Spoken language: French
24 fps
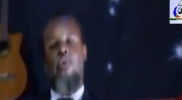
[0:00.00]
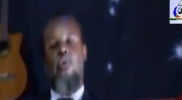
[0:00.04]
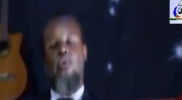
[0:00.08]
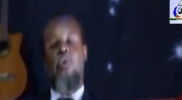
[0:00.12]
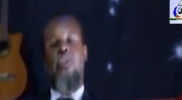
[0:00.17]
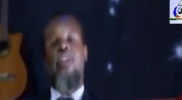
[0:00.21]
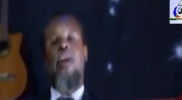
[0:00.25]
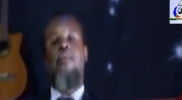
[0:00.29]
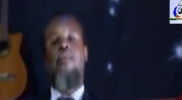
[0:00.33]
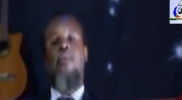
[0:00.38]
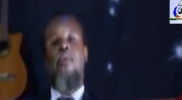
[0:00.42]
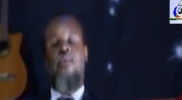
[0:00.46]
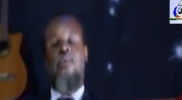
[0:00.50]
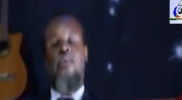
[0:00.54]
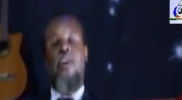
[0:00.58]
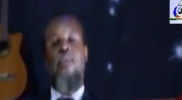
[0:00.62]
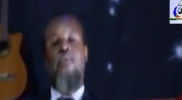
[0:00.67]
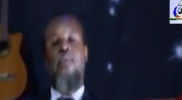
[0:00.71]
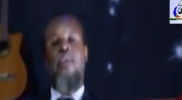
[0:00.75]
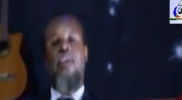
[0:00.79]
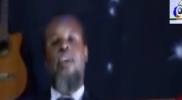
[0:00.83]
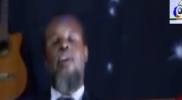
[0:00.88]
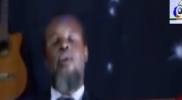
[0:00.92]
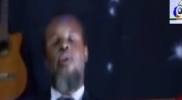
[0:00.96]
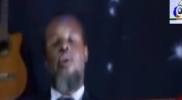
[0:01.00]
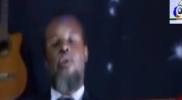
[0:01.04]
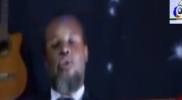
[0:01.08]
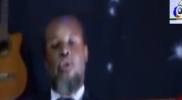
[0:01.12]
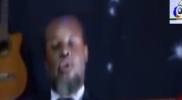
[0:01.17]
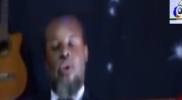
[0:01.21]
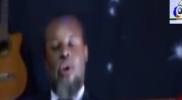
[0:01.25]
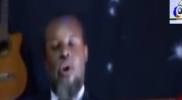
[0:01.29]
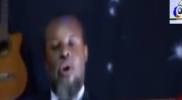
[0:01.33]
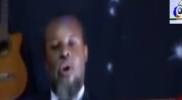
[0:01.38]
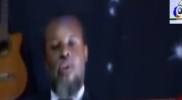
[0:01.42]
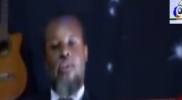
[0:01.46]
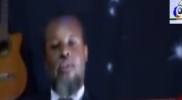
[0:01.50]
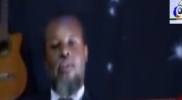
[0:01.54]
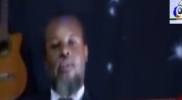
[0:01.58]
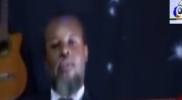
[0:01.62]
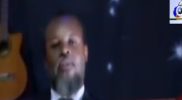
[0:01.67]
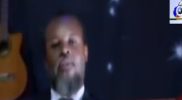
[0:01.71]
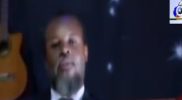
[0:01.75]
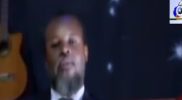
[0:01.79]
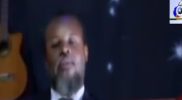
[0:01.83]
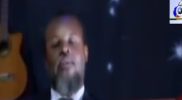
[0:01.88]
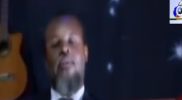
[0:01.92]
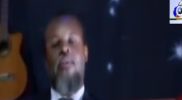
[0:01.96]
Nous avons fait veiller le 30.
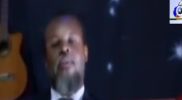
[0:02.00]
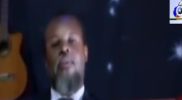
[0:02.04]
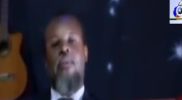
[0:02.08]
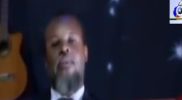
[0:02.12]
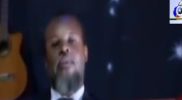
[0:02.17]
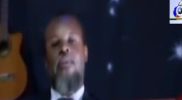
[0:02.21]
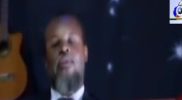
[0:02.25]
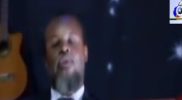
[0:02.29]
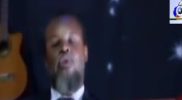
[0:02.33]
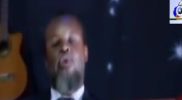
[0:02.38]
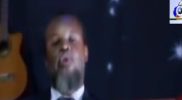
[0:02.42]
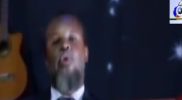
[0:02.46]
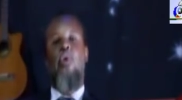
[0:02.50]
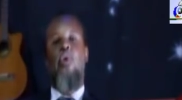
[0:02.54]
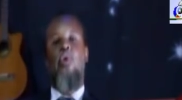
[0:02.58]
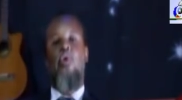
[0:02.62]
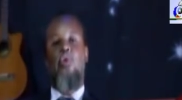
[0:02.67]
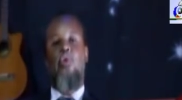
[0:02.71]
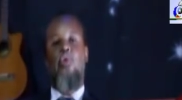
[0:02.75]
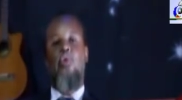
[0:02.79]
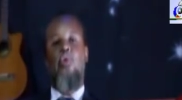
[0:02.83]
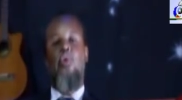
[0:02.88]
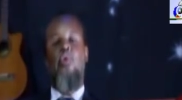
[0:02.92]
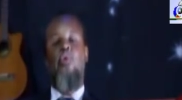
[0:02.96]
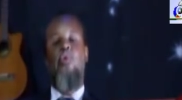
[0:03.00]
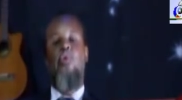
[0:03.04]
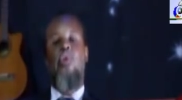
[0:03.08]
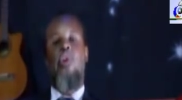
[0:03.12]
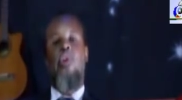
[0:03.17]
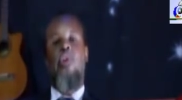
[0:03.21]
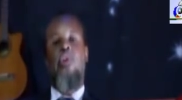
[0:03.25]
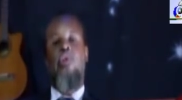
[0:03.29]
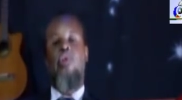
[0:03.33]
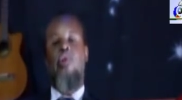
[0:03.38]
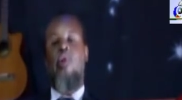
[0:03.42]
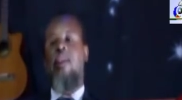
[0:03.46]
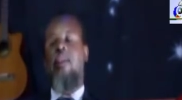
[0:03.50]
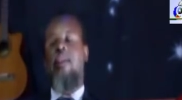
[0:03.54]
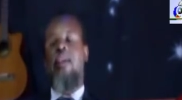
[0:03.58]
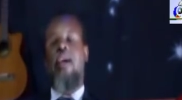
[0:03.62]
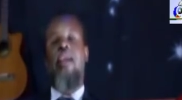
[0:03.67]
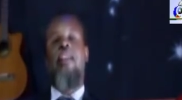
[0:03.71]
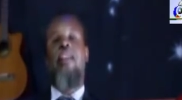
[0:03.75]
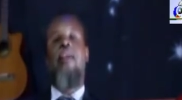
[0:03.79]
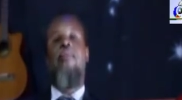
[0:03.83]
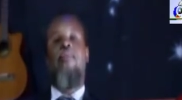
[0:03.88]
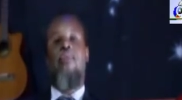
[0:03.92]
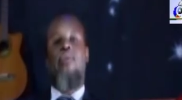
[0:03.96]
C'était le jour où nous étions en
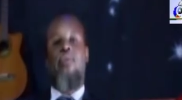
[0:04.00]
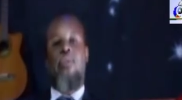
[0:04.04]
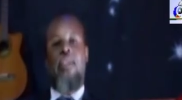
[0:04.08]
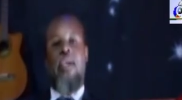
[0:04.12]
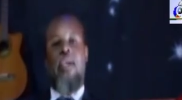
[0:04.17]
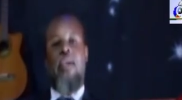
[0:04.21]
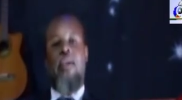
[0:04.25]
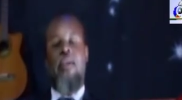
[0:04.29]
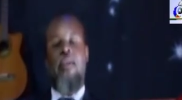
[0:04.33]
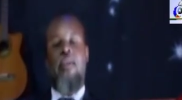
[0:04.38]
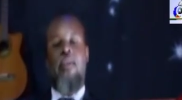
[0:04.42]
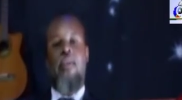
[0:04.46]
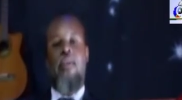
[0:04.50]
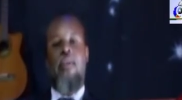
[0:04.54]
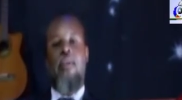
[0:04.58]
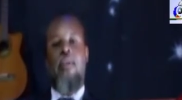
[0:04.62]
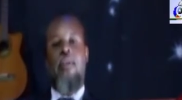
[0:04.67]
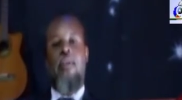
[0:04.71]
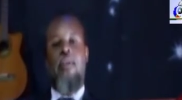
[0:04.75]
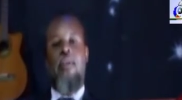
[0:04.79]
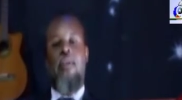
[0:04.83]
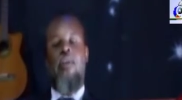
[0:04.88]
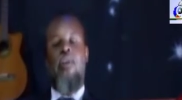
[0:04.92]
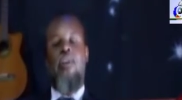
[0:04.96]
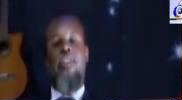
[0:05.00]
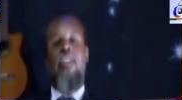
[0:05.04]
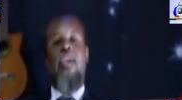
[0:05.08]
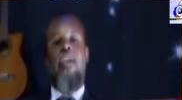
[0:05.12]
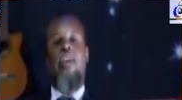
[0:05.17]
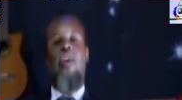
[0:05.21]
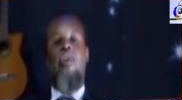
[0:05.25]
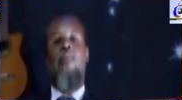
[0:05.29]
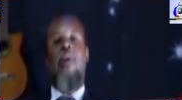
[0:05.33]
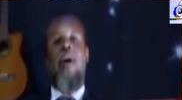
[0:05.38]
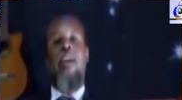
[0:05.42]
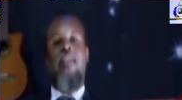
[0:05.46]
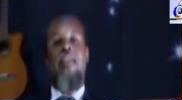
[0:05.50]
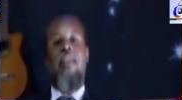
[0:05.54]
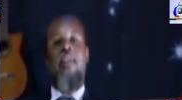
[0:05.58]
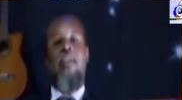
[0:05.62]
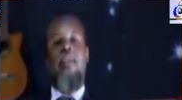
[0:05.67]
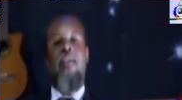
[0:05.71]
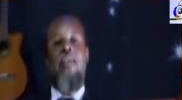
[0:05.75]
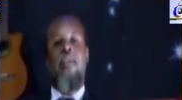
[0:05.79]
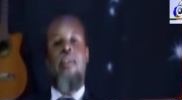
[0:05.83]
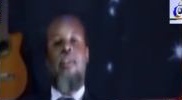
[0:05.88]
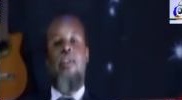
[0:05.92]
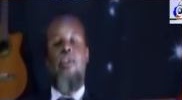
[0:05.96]
train de voter. Le ténor m'a
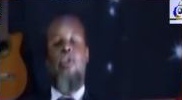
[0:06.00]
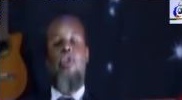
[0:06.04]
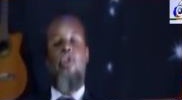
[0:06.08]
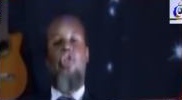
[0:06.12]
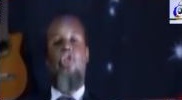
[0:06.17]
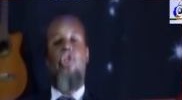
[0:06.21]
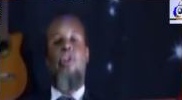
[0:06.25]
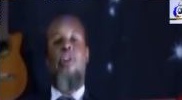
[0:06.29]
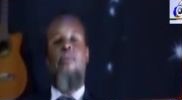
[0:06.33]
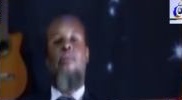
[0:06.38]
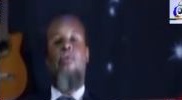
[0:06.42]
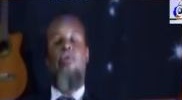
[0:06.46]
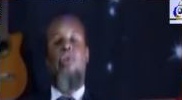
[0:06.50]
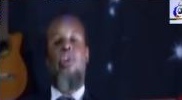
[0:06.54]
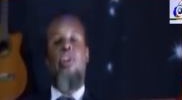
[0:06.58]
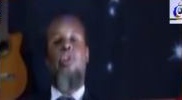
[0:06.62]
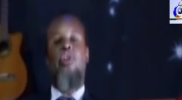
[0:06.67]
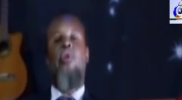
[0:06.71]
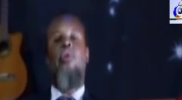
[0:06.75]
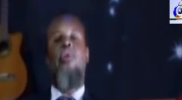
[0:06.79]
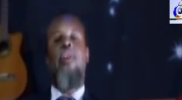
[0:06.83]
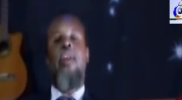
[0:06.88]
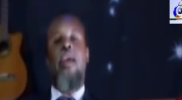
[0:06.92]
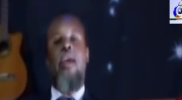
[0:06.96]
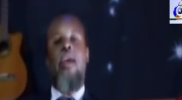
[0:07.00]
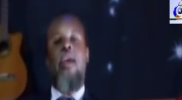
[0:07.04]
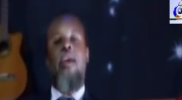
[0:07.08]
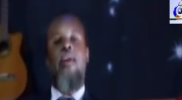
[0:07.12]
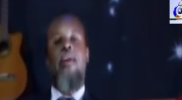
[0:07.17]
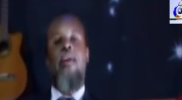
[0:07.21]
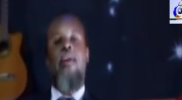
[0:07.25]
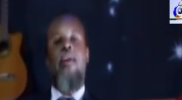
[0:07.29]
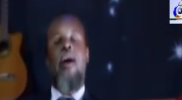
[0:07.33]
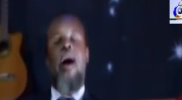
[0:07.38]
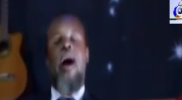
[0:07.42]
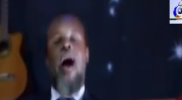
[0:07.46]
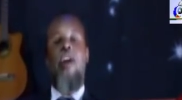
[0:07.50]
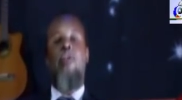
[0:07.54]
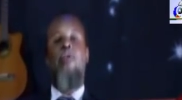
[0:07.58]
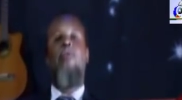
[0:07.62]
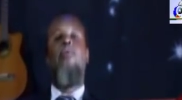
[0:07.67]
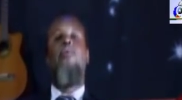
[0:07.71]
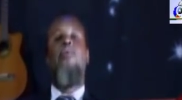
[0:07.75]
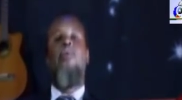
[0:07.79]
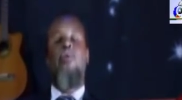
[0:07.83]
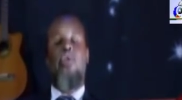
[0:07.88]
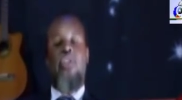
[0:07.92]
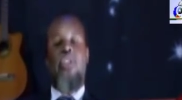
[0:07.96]
dit, je vous ai donné un
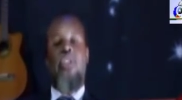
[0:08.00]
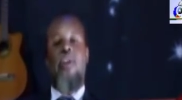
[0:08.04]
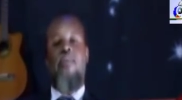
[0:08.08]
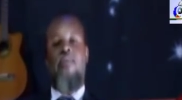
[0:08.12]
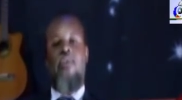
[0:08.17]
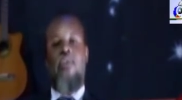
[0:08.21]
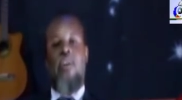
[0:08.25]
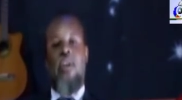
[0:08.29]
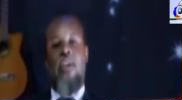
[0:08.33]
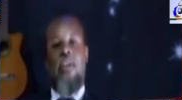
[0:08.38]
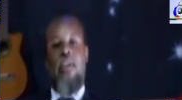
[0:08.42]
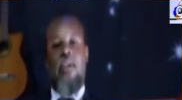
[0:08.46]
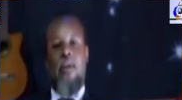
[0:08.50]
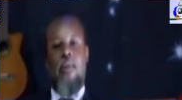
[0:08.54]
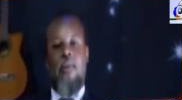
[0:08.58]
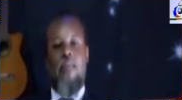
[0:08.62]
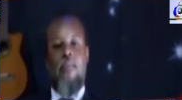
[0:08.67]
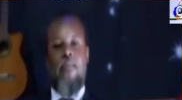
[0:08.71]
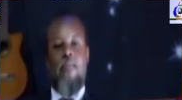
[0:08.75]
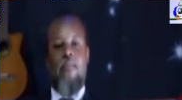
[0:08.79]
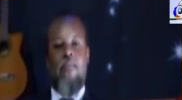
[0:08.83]
nouveau chef de l'État.